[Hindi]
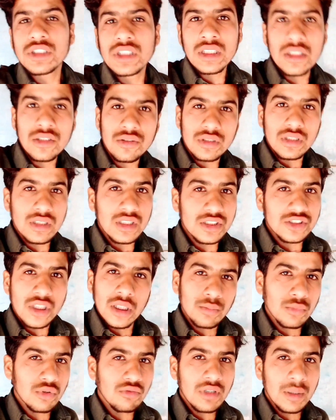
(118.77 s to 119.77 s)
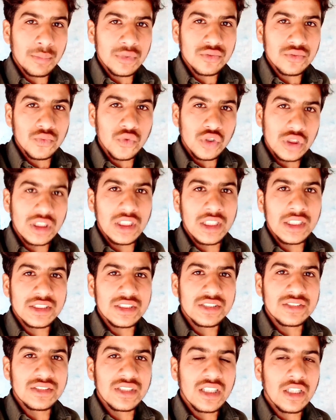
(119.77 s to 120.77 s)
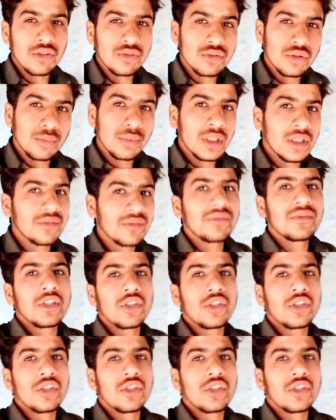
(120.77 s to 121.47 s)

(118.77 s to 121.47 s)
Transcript: पे जाना होता था शाम को वापस वो ही एक चीज़ दिखाऊँ तो फिर